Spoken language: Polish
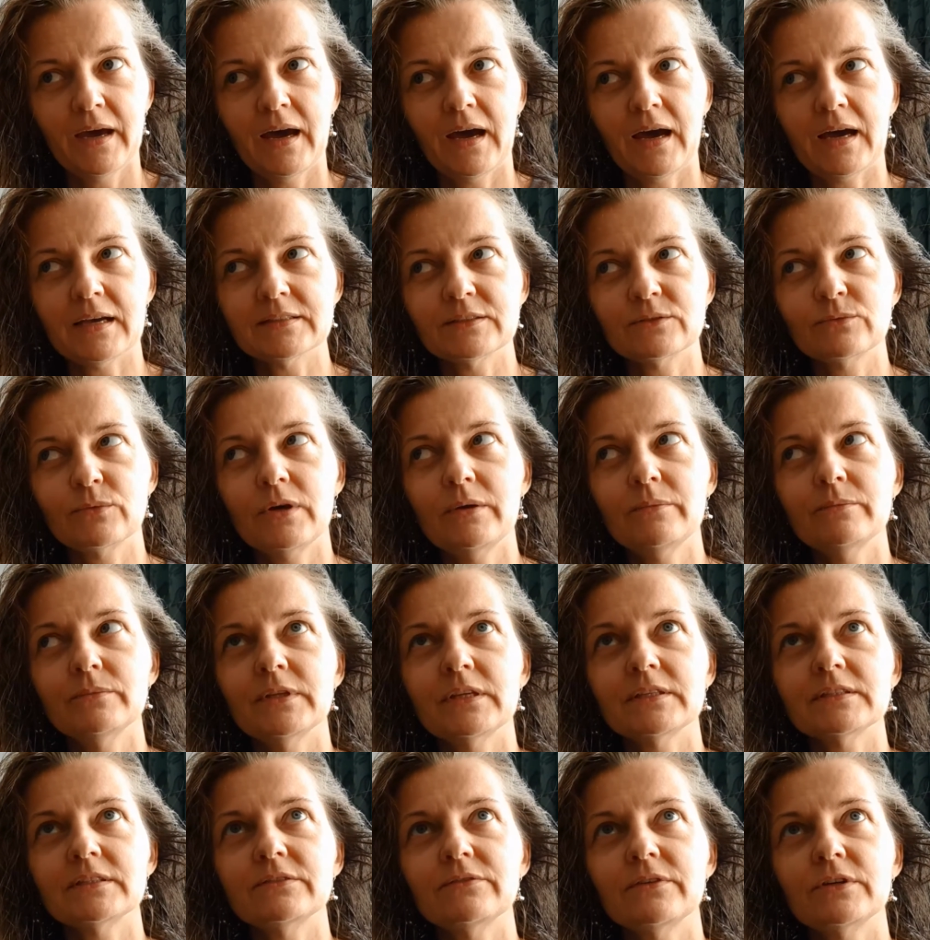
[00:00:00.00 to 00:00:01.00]
A złem
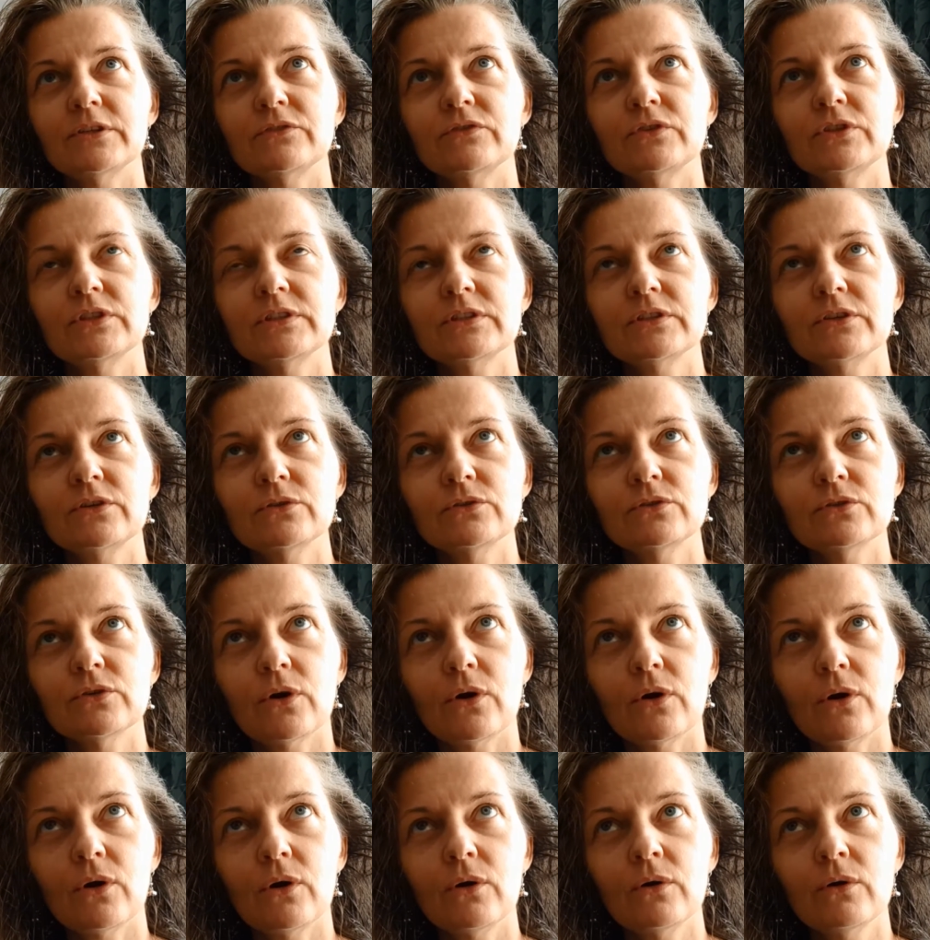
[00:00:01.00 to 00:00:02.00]
nazywasz wszystko
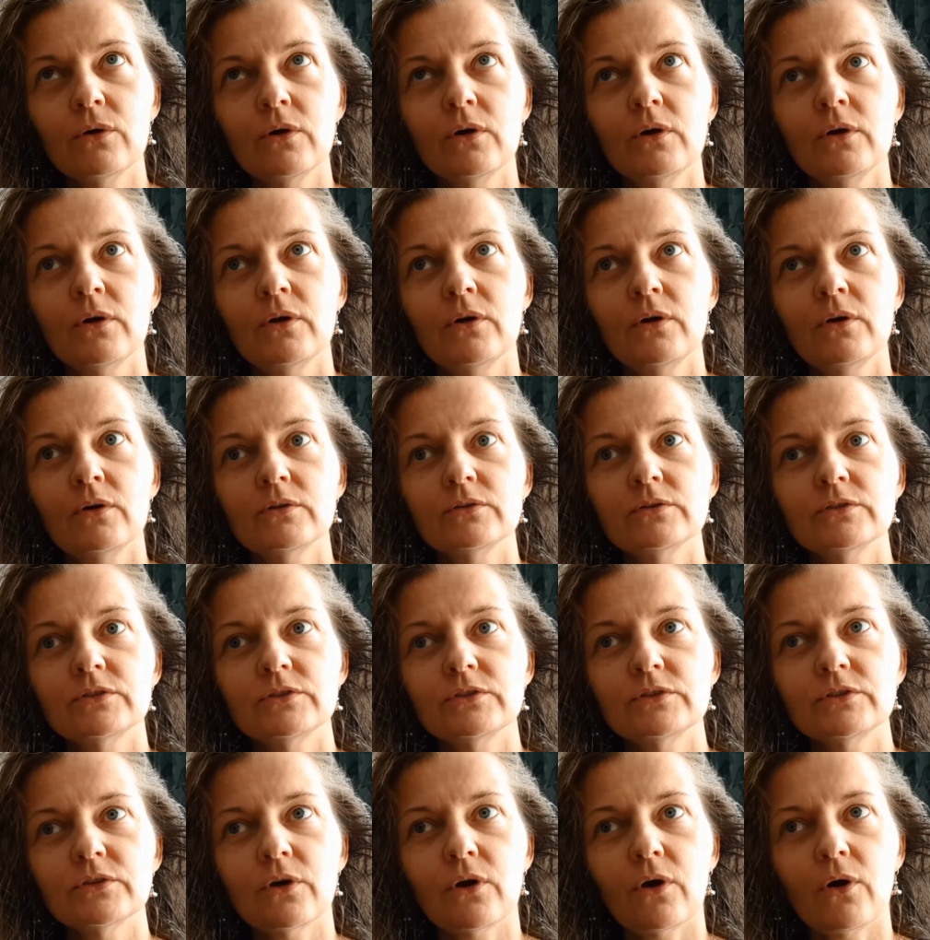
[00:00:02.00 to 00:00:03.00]
to,
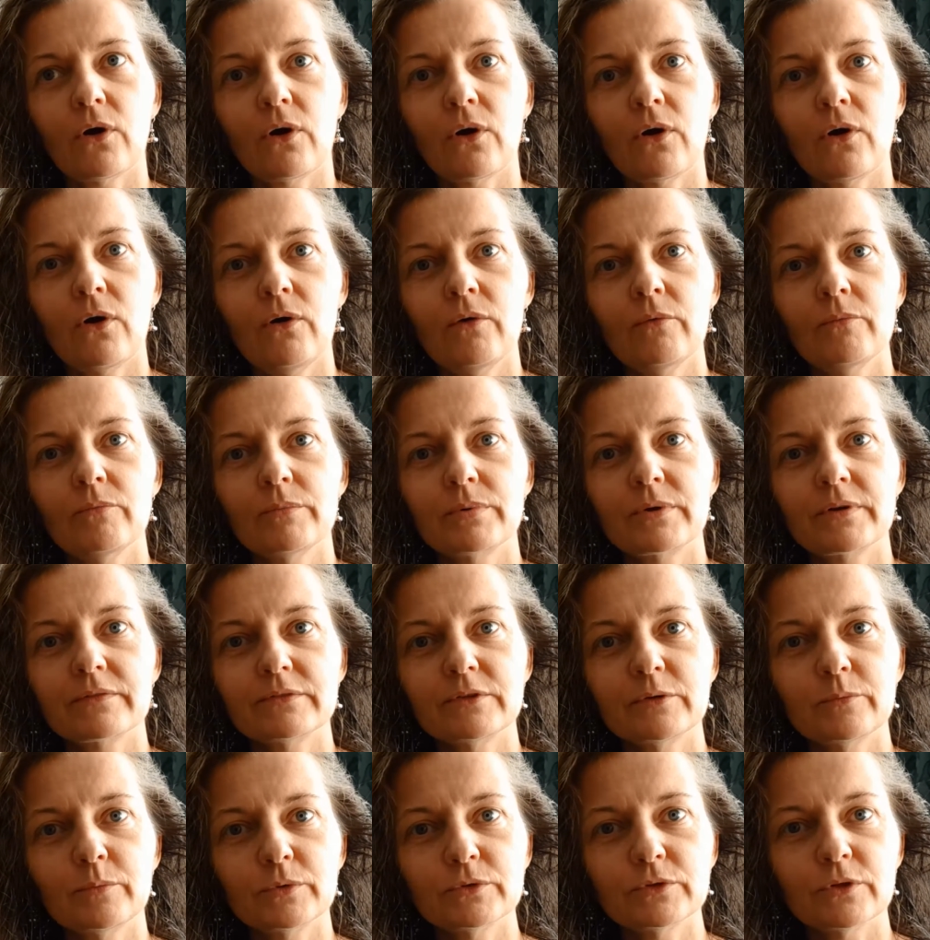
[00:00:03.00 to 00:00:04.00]
co
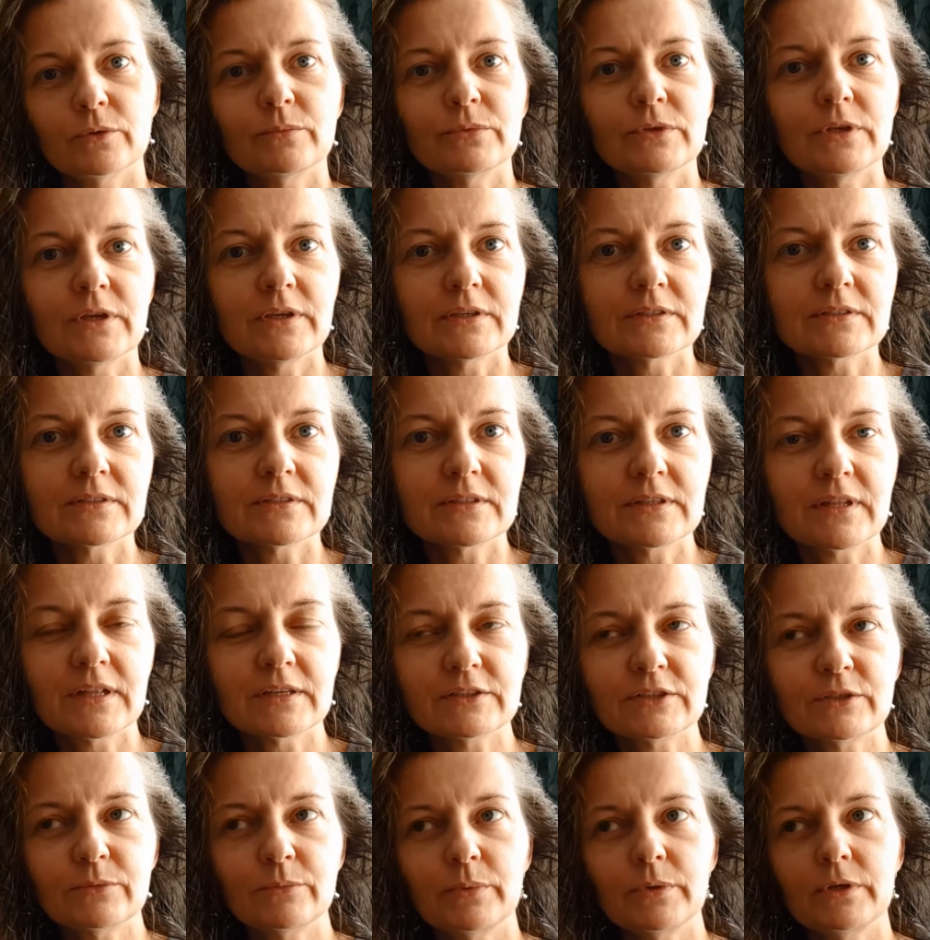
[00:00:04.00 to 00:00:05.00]
prawdopodobnie jest dla
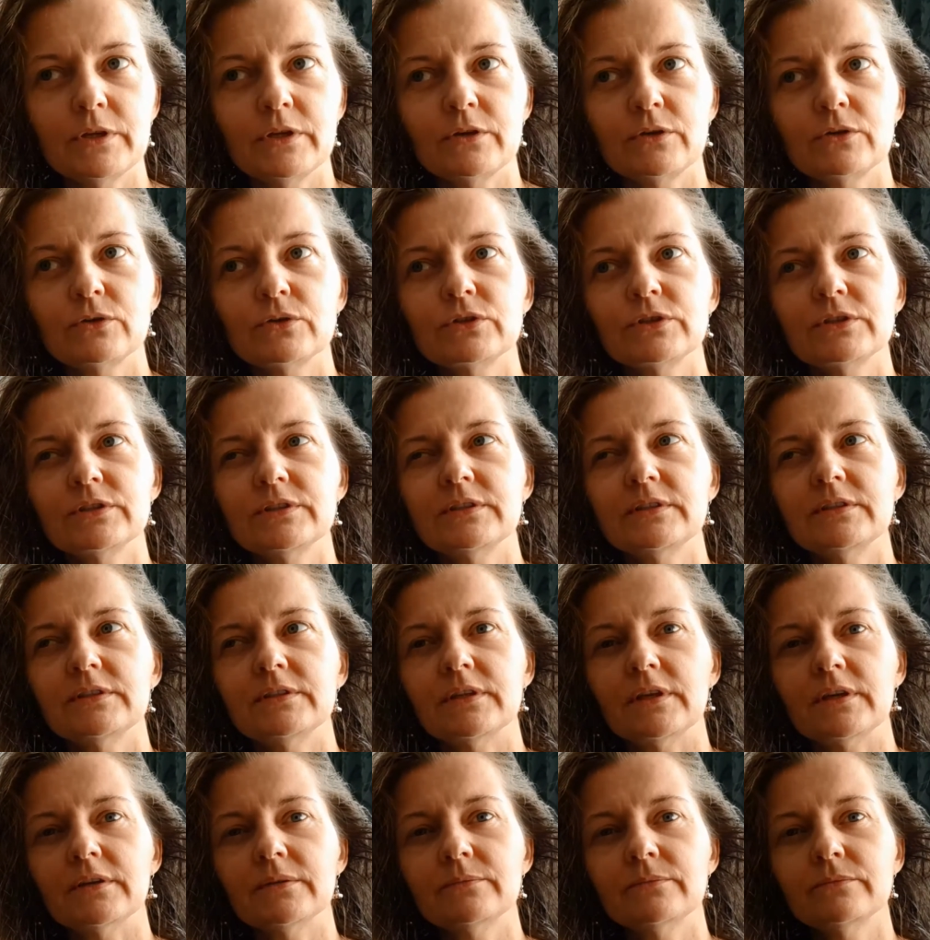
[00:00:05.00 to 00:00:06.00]
ciebie
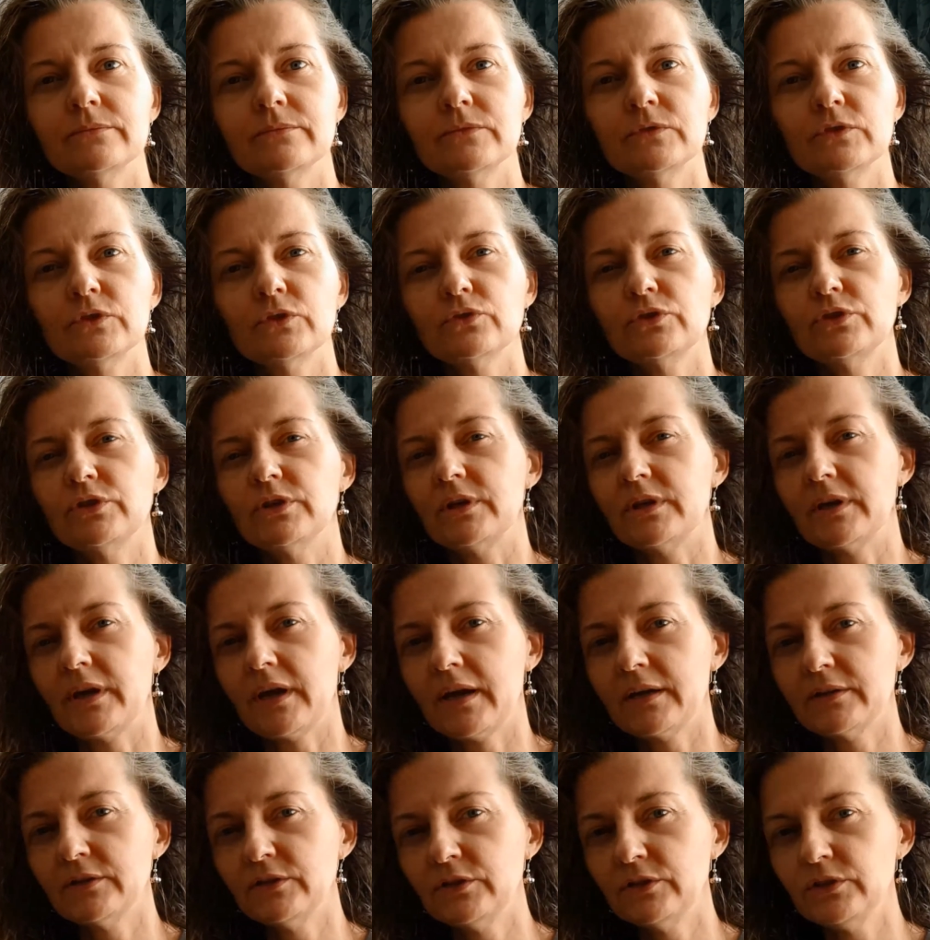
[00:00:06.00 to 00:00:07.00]
niekorzystne, co cię
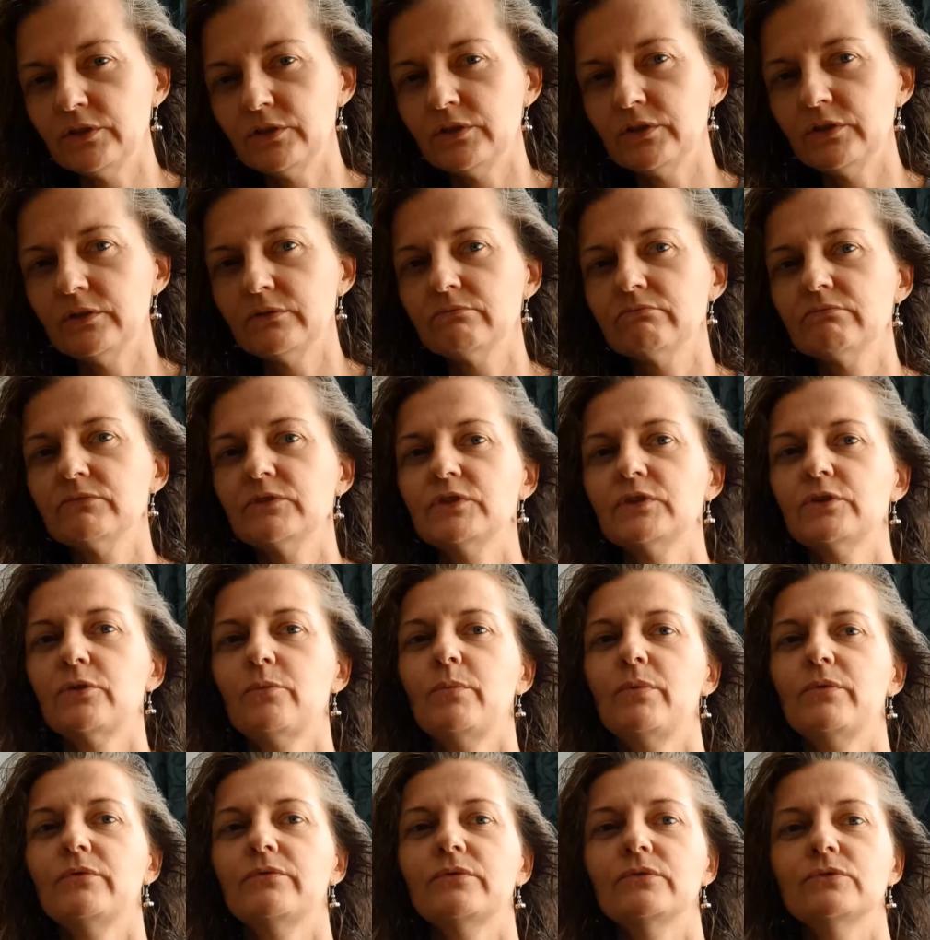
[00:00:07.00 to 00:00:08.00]
rani, co
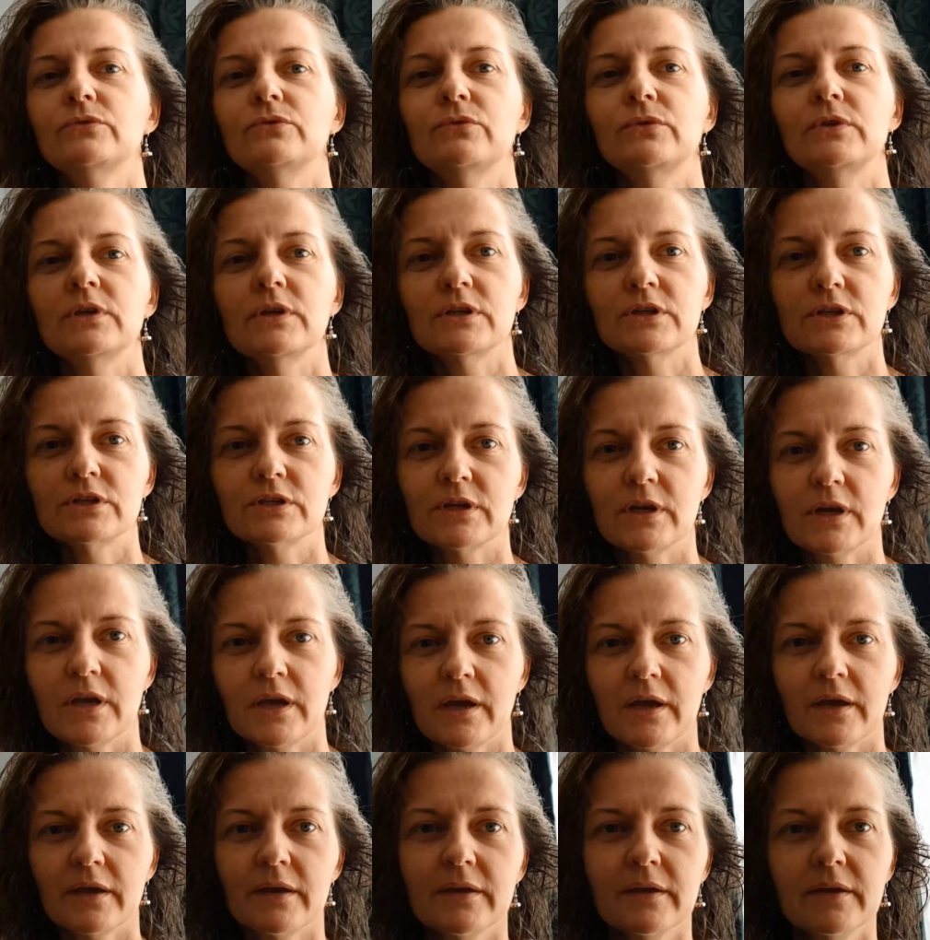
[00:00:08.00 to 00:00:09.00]
powoduje,
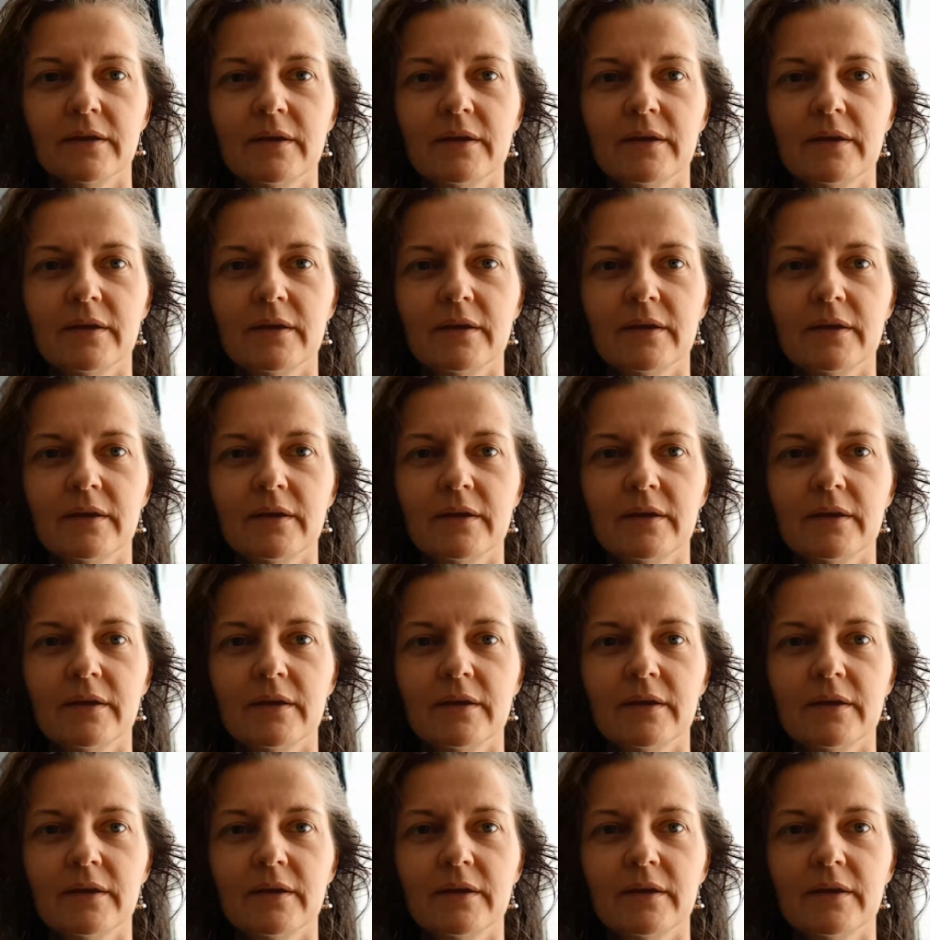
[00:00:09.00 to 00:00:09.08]
że